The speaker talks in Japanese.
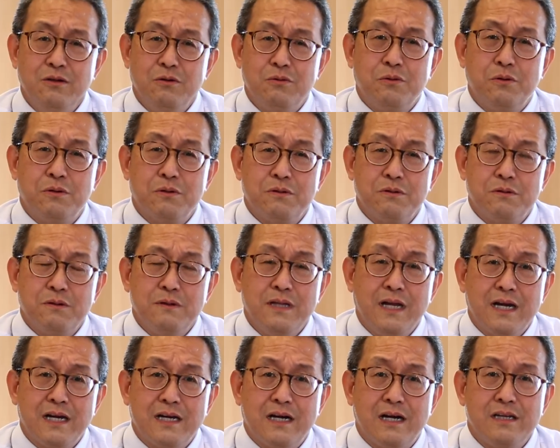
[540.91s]
の心の
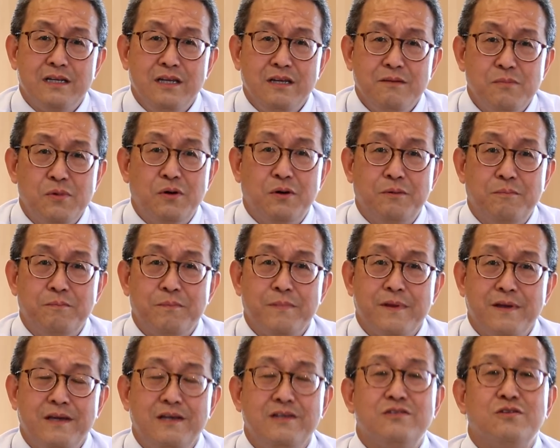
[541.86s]
中にも
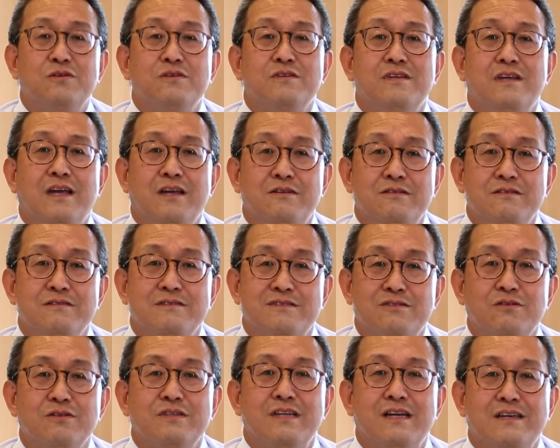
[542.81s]
潜んでいる
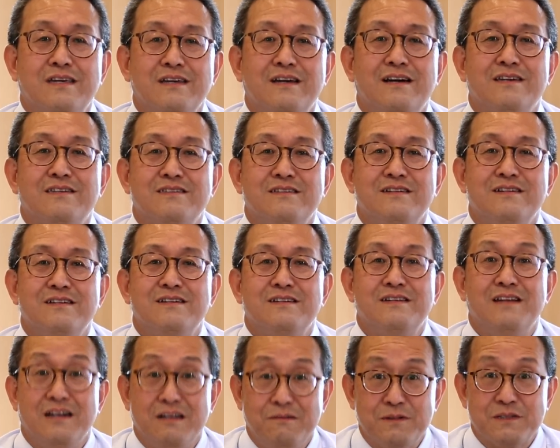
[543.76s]
そんな気がして
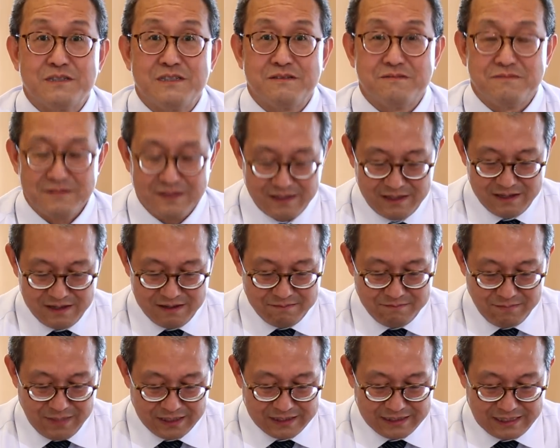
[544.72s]
なりません
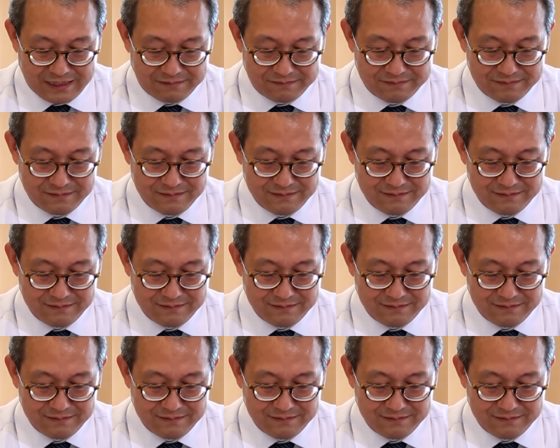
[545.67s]
また